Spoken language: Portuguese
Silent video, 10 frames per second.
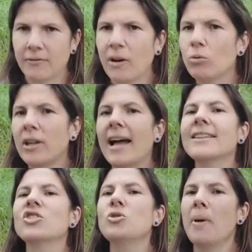
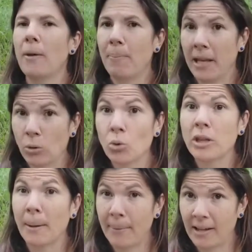faculdades de meio período que
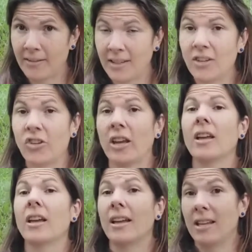também exigem
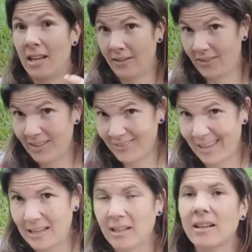e
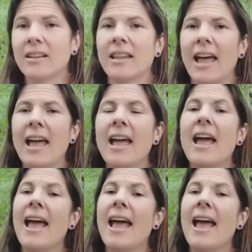existem, né?